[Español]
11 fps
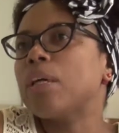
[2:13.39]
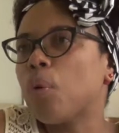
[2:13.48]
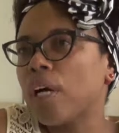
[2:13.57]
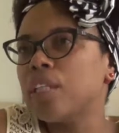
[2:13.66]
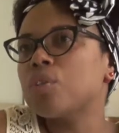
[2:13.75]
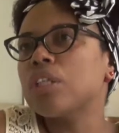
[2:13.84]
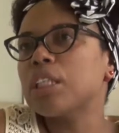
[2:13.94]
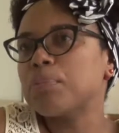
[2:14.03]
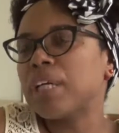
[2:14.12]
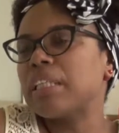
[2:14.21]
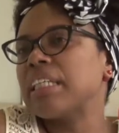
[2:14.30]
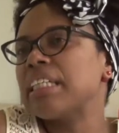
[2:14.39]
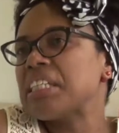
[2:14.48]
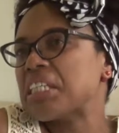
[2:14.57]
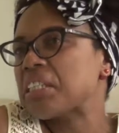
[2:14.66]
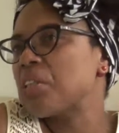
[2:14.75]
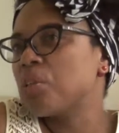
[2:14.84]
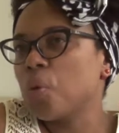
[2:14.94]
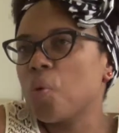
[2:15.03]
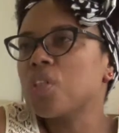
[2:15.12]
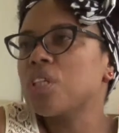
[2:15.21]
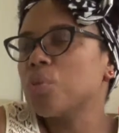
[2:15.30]
cuáles son las prácticas
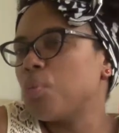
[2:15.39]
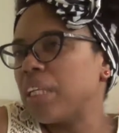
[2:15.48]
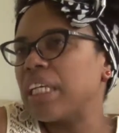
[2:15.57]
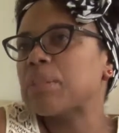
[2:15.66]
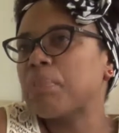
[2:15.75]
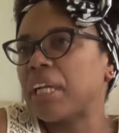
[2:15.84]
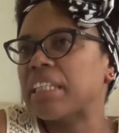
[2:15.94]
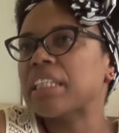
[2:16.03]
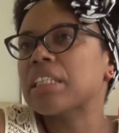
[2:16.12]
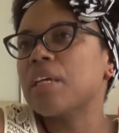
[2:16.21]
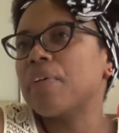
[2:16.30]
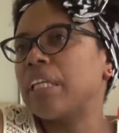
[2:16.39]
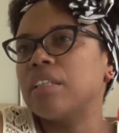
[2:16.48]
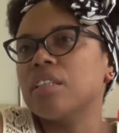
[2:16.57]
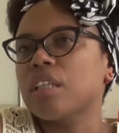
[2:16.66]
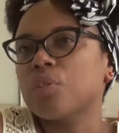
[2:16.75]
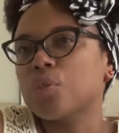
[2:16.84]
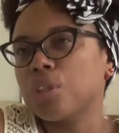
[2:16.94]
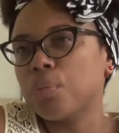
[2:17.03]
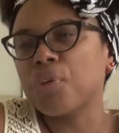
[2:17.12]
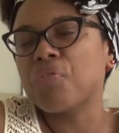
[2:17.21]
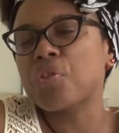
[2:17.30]
exitosas o buenas prácticas que vienen
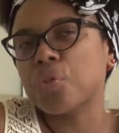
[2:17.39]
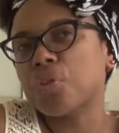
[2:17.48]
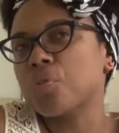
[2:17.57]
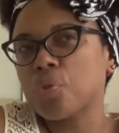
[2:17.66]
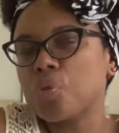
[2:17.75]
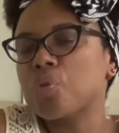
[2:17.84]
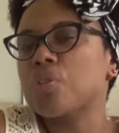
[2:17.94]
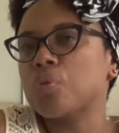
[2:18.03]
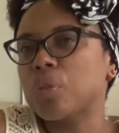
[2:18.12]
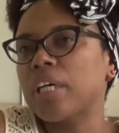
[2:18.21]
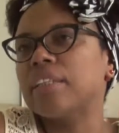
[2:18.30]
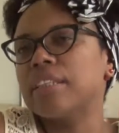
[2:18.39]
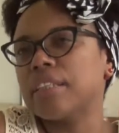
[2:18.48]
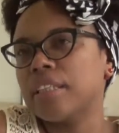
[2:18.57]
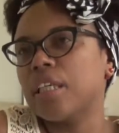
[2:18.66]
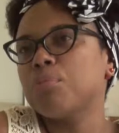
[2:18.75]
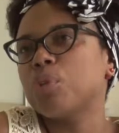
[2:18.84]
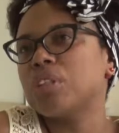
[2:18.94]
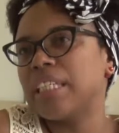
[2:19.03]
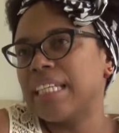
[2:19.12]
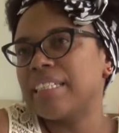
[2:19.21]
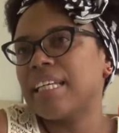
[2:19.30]
desarrollando profesores con sus estudiantes en términos
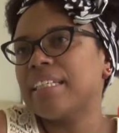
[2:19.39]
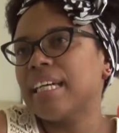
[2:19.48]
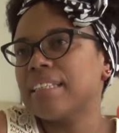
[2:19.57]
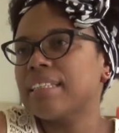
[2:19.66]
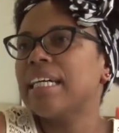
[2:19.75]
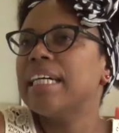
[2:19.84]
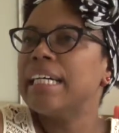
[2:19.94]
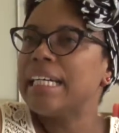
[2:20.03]
de la enseñanza